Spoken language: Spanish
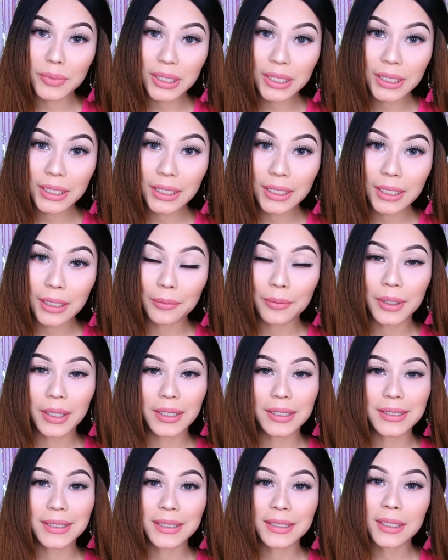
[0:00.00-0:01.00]
mini
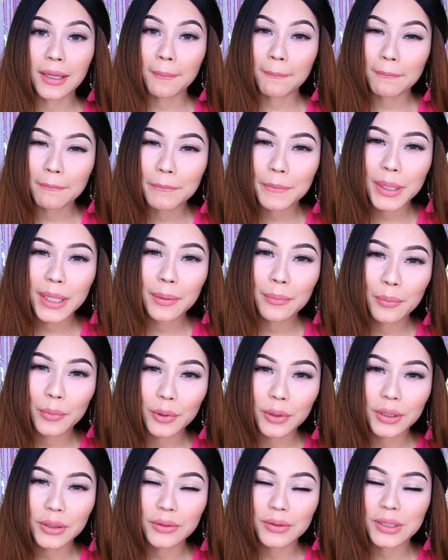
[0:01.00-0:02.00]
labiales que están bien
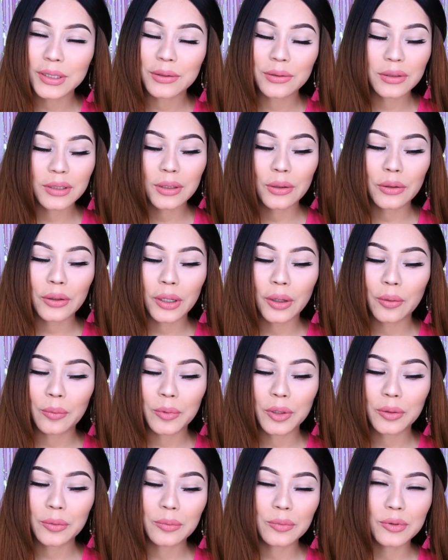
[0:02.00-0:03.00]
bonitos. Estos sí los
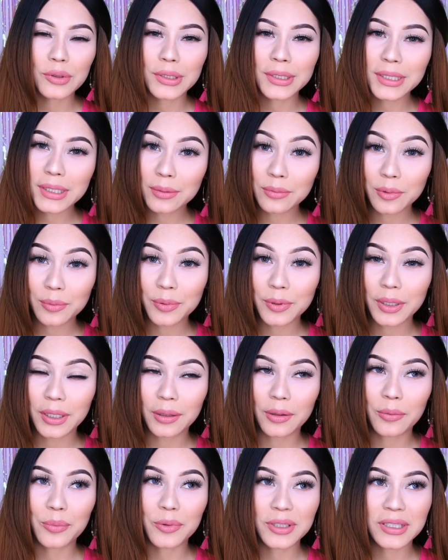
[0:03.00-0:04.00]
recomiendo muchísimo
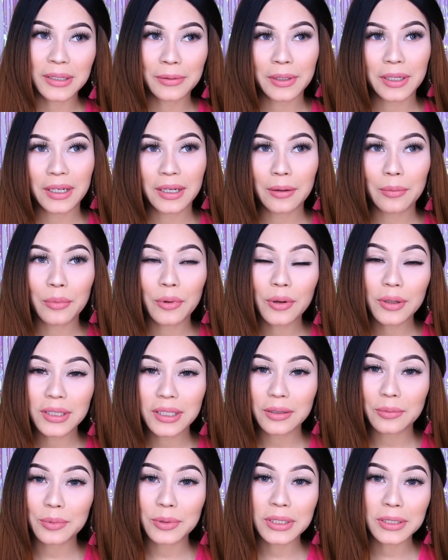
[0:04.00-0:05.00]
porque lo puedes llevar en la
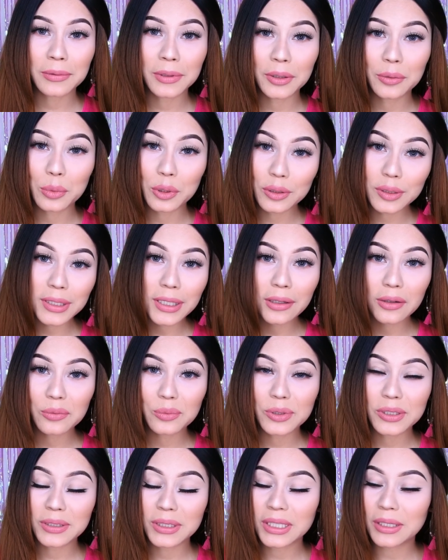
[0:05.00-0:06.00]
bolsa, lo puedes llevar en tu bolsillo, lo
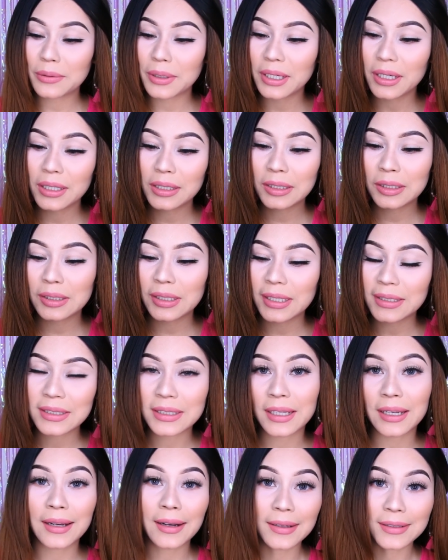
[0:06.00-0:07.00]
puedes llevar
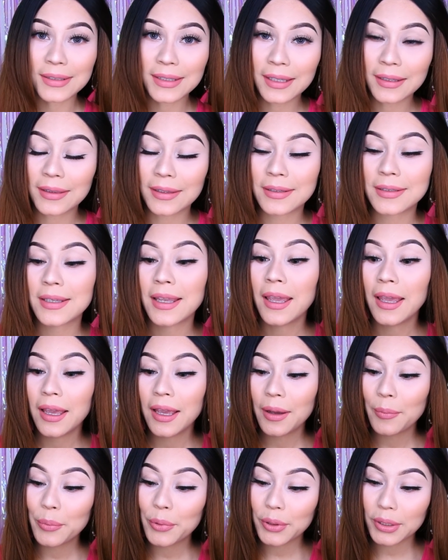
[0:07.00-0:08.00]
hasta en las tetas.
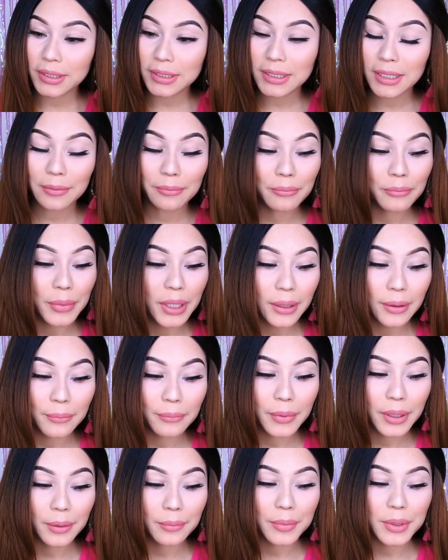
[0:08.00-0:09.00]
Porque están
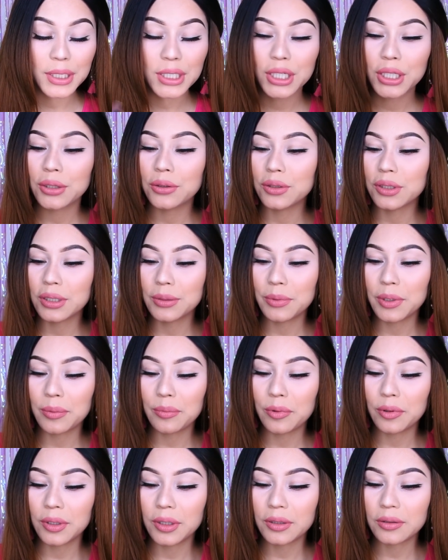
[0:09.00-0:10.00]
bien, bien, bien chiquitos y
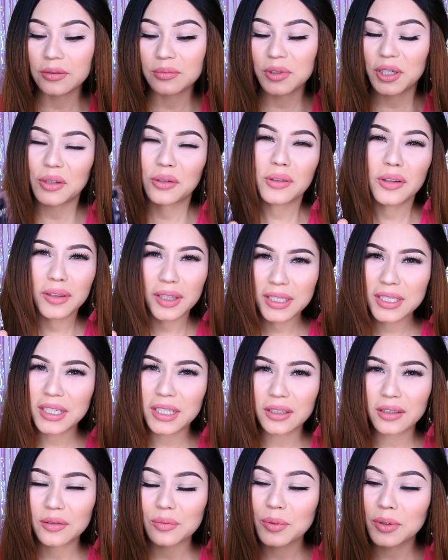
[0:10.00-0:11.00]
bien bonitos. Bueno, no tan
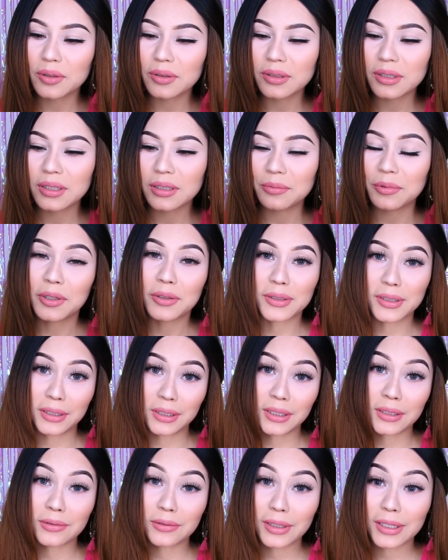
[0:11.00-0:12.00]
chiquitos, pero sí, bueno, si
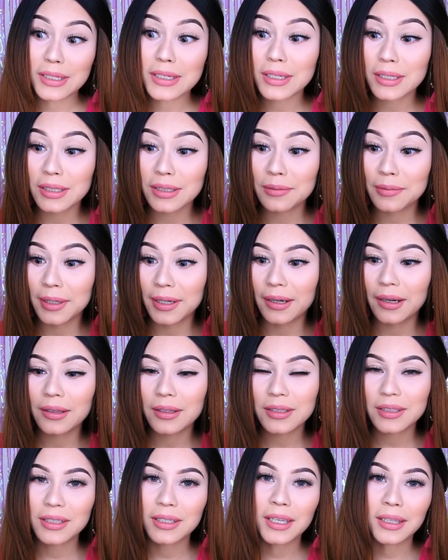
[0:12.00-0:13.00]
tienes unas chichis bien
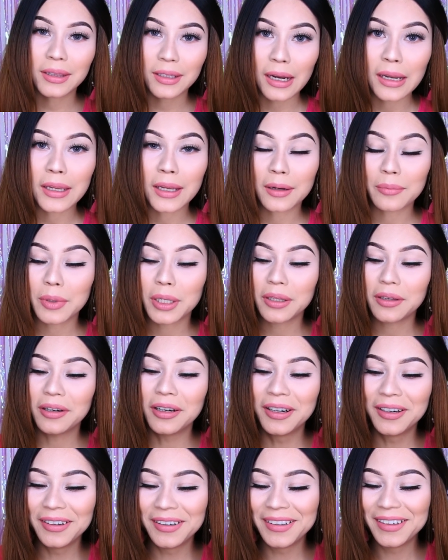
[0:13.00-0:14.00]
grandes, sí entra ahí al medio.